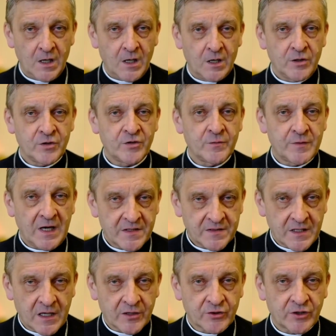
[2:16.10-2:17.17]
To są
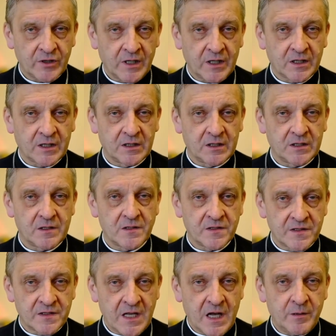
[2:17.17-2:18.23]
najstarsze, jakie
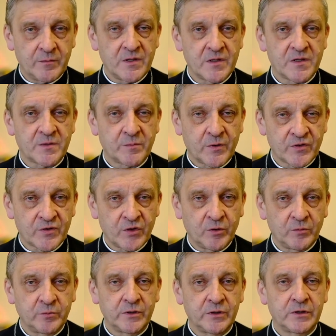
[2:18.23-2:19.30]
znamy,
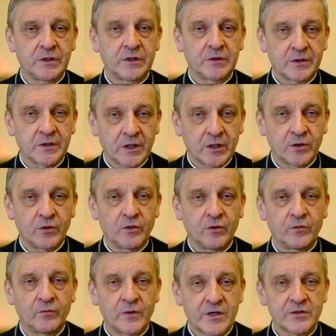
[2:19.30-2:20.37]
sposoby tego
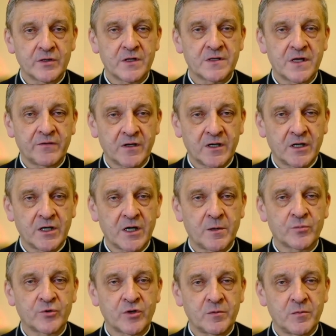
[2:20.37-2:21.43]
właśnie zawierania
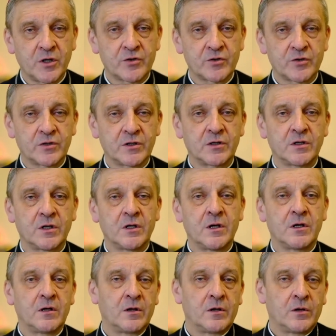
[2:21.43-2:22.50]
przymierzy
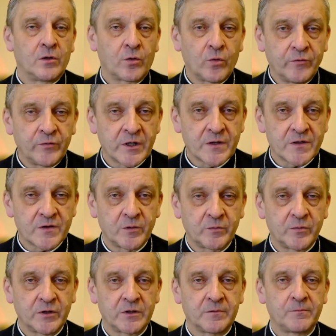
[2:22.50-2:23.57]
równych
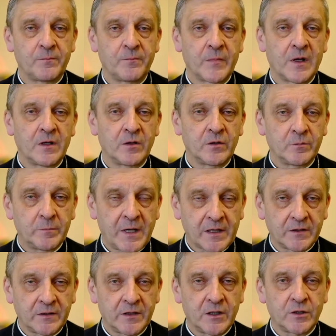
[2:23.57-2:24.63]
sobie
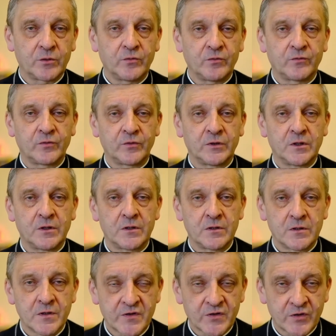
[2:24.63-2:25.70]
partnerów,
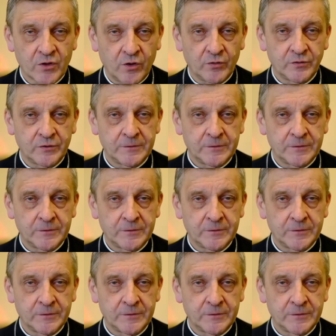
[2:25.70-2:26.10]
stron.